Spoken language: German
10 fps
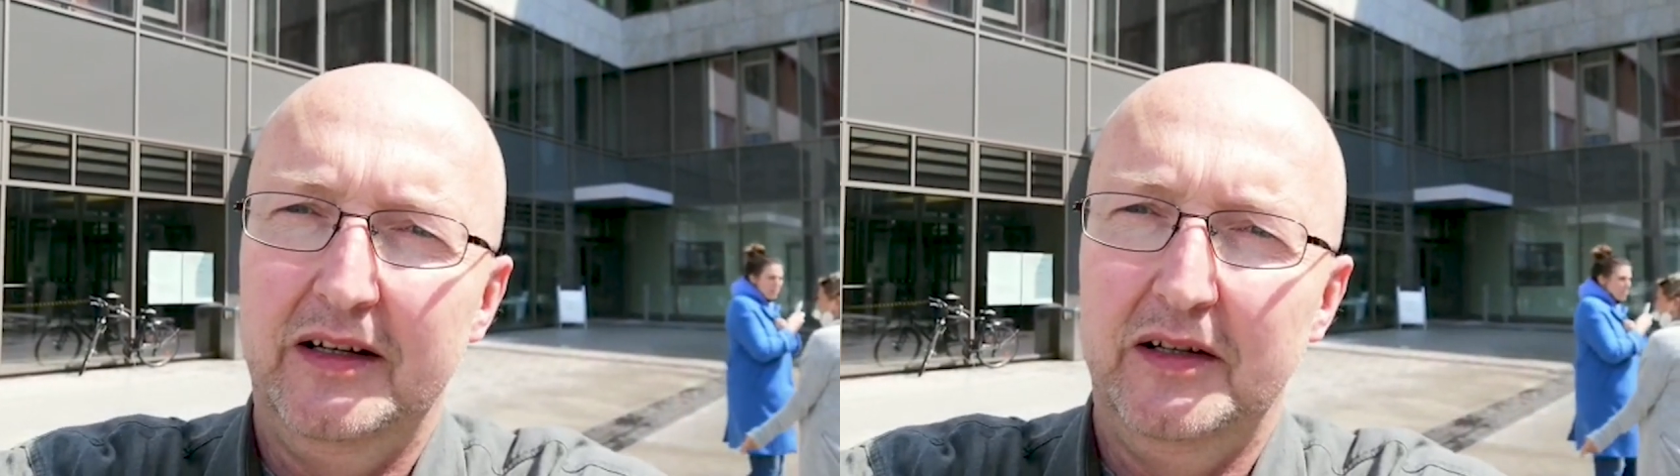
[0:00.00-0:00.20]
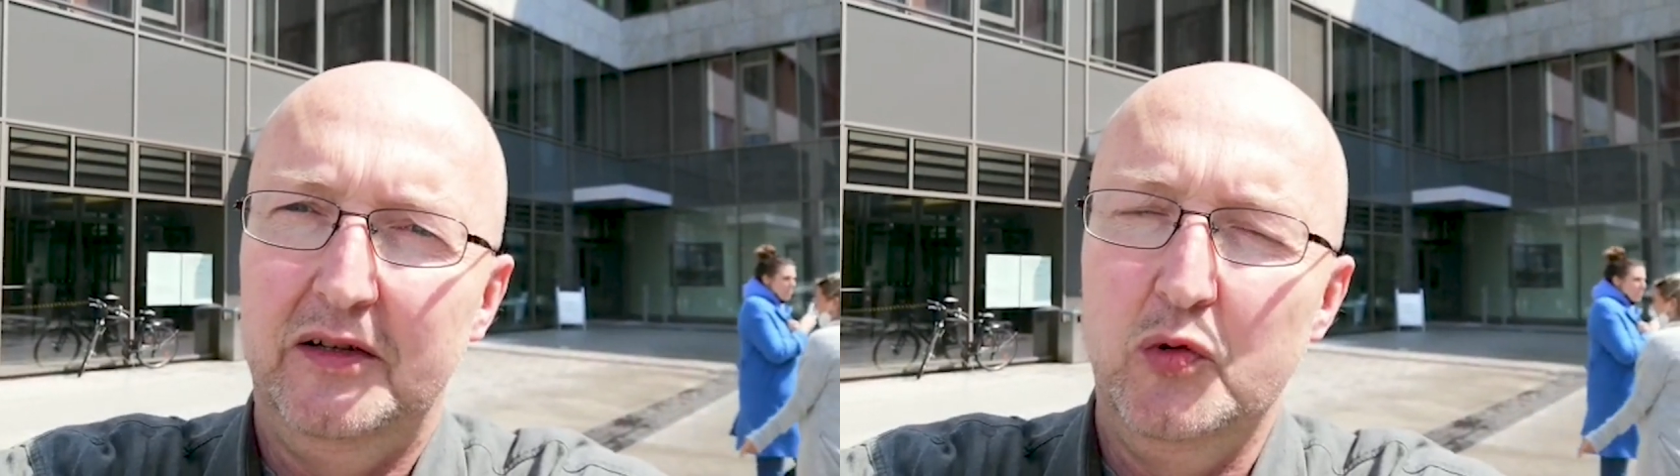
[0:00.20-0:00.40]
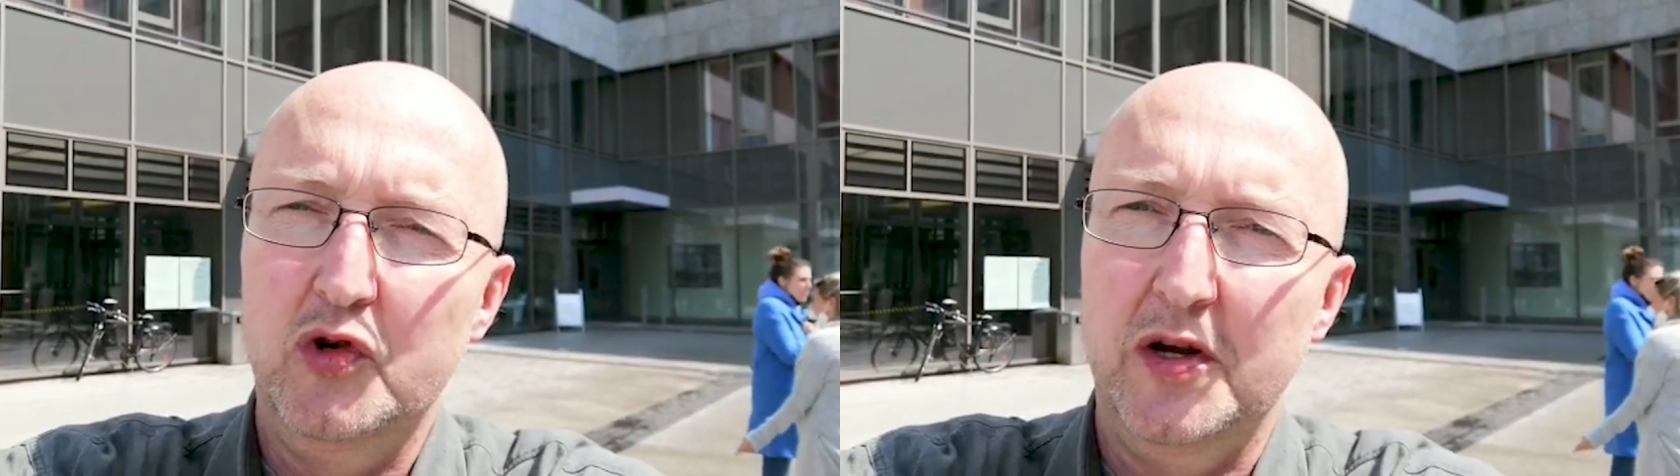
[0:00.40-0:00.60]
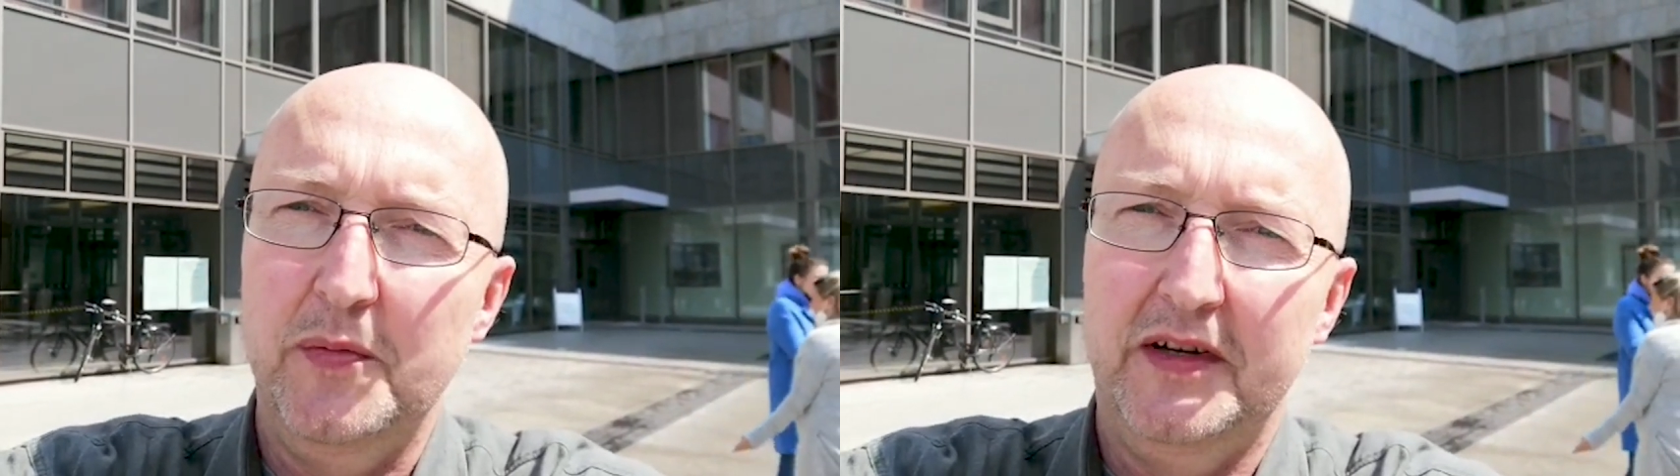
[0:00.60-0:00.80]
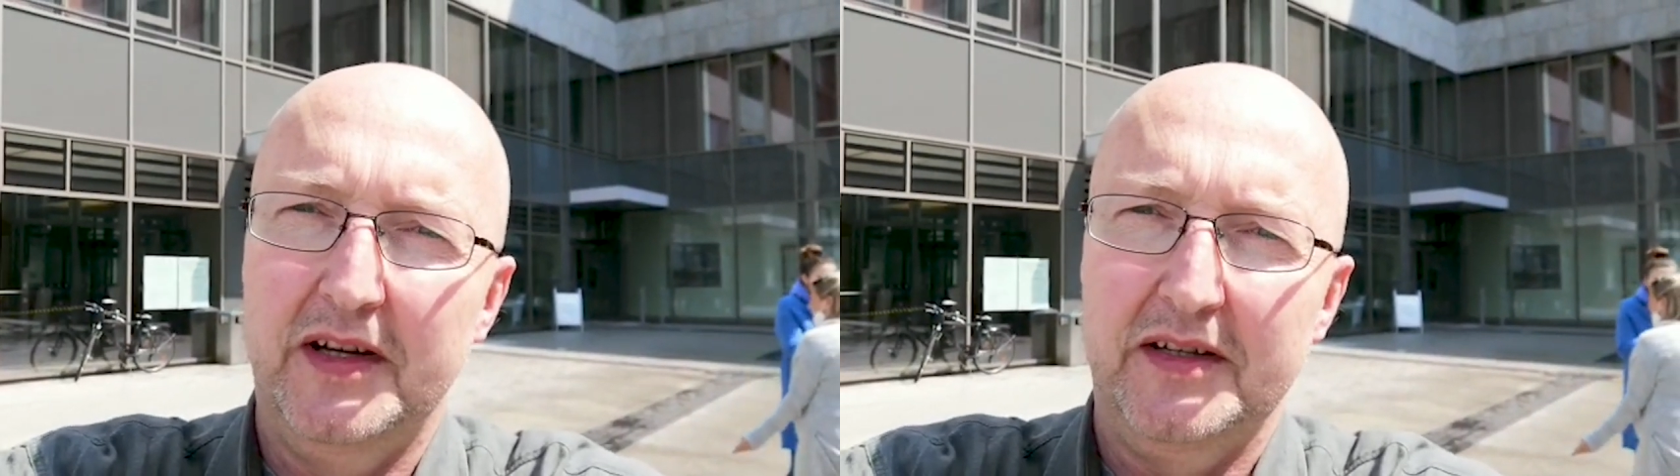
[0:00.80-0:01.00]
äh,
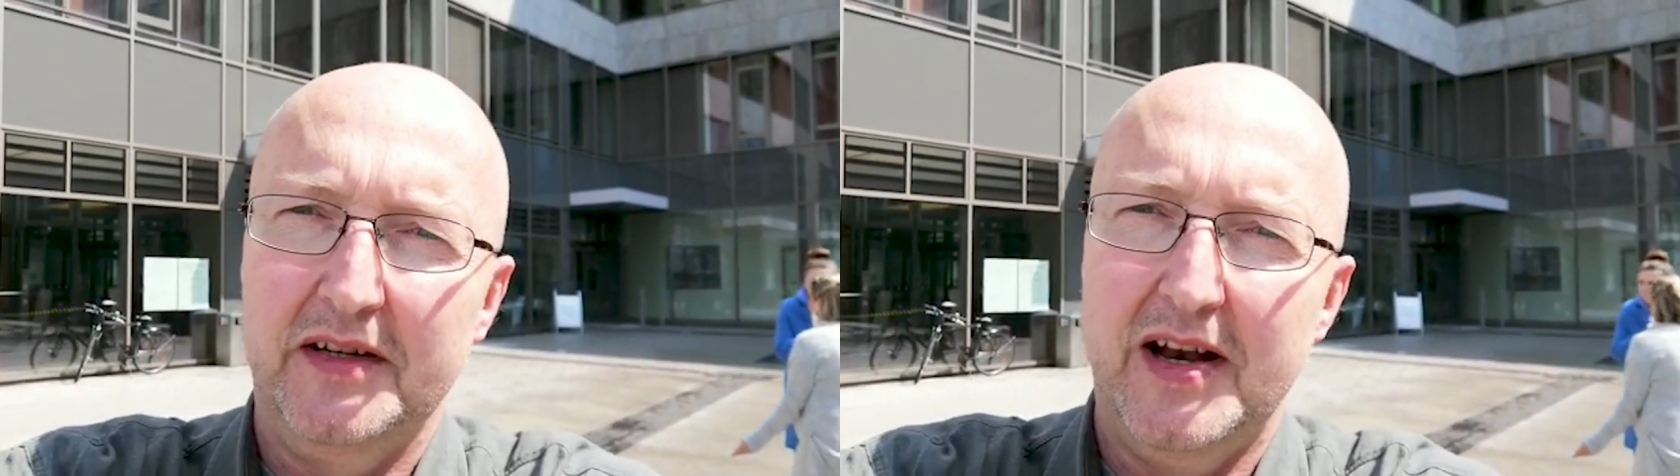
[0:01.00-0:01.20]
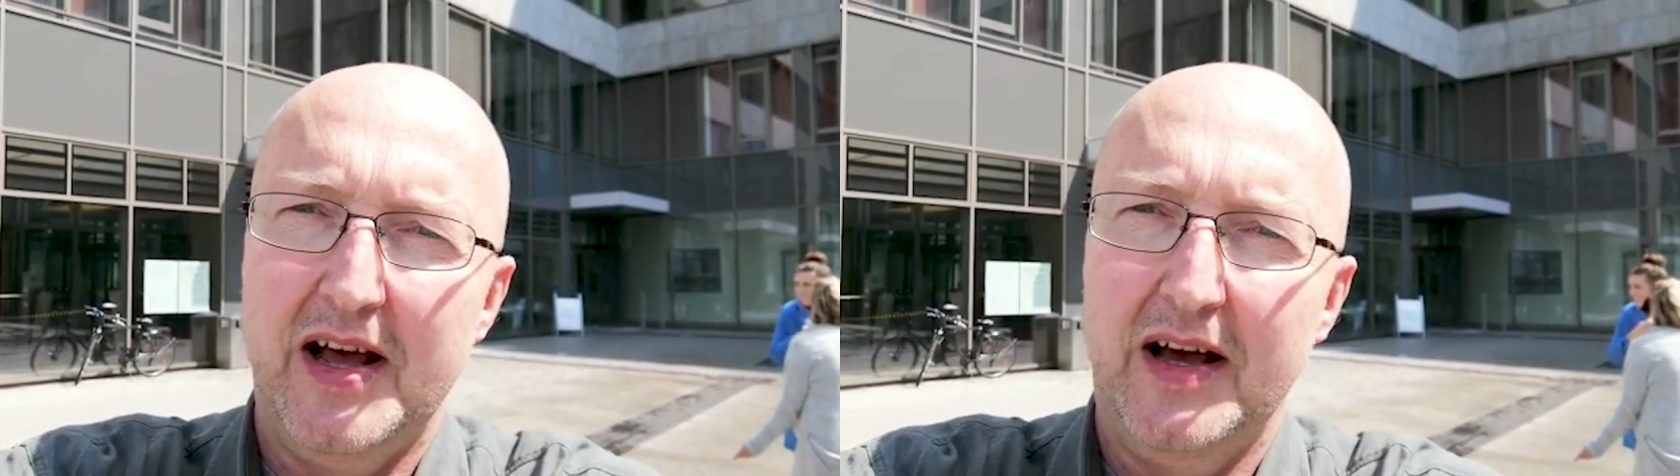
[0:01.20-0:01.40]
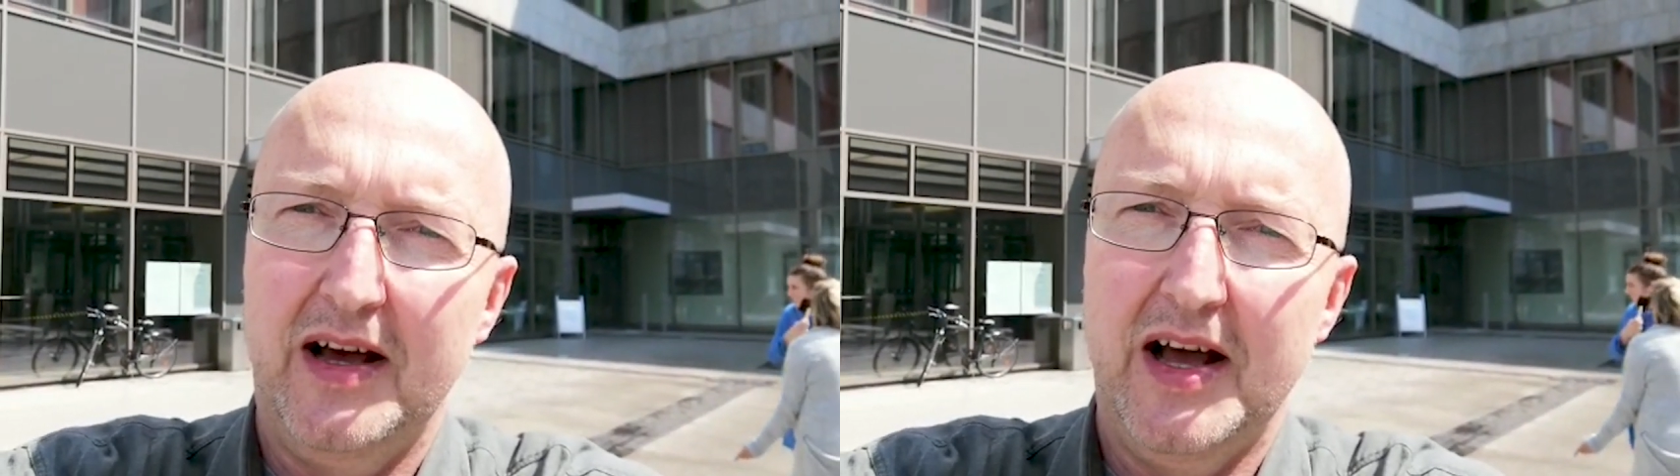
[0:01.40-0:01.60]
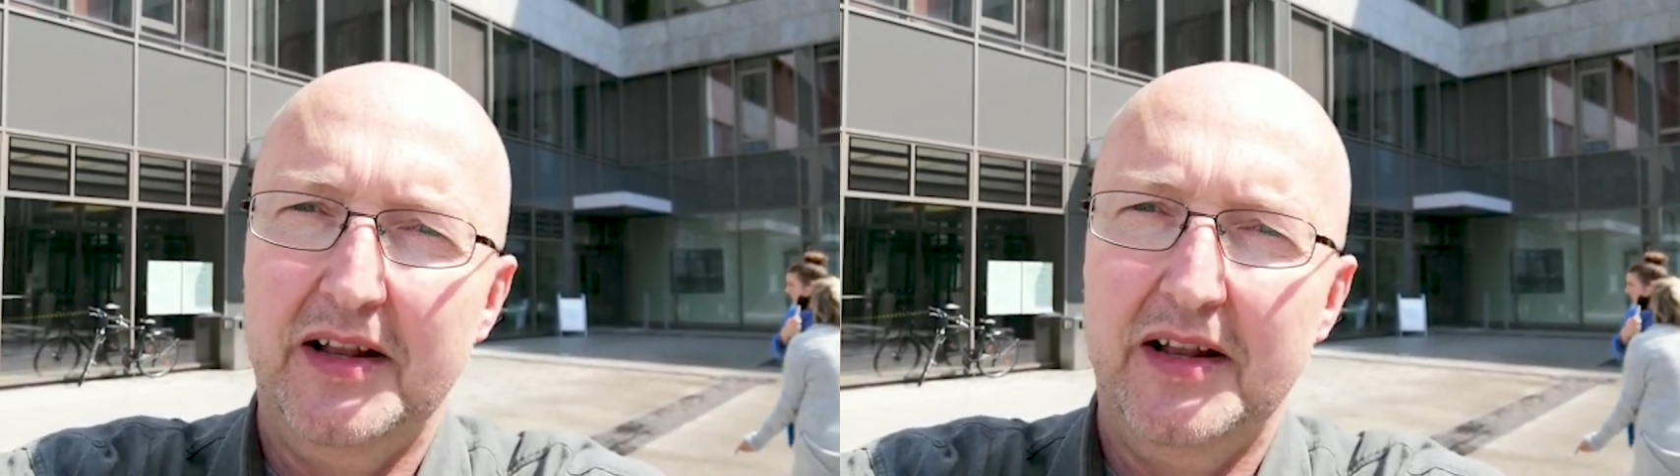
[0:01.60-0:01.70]
zustimmen, dass nach